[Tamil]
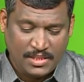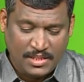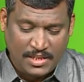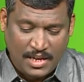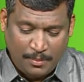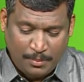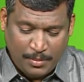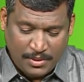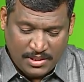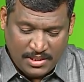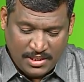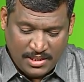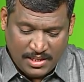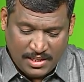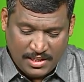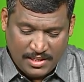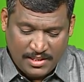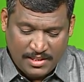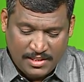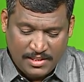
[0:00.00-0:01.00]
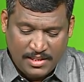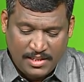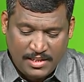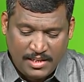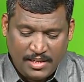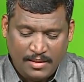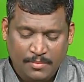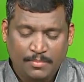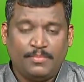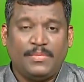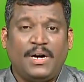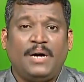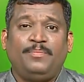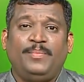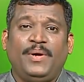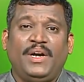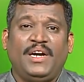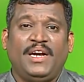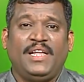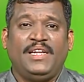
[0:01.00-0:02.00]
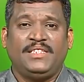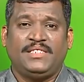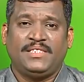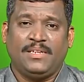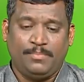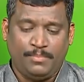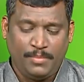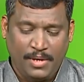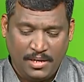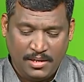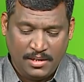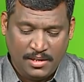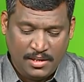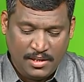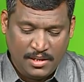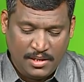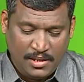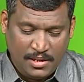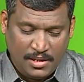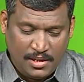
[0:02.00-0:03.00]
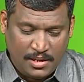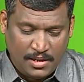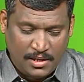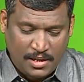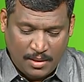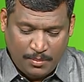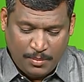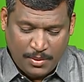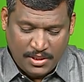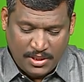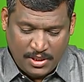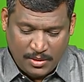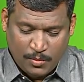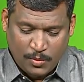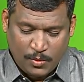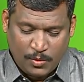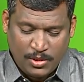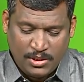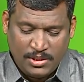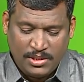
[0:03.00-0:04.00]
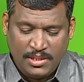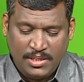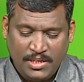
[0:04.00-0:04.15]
நாற்பத்தி இரண்டு மாப்பிள்ளை சம்பா நாற்பத்தி மூணு